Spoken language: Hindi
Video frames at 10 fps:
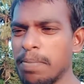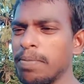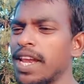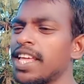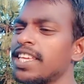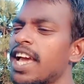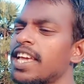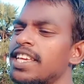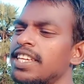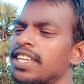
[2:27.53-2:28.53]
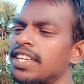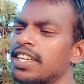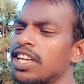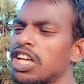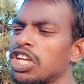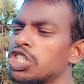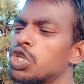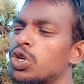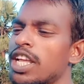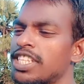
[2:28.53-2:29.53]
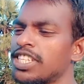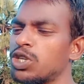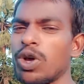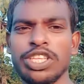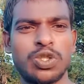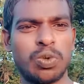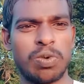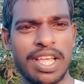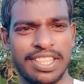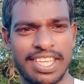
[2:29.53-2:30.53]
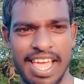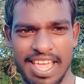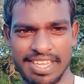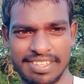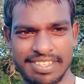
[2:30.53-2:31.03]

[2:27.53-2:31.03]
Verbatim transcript: मैंने यही छोटा चीज़ को ही शुरुआत किया है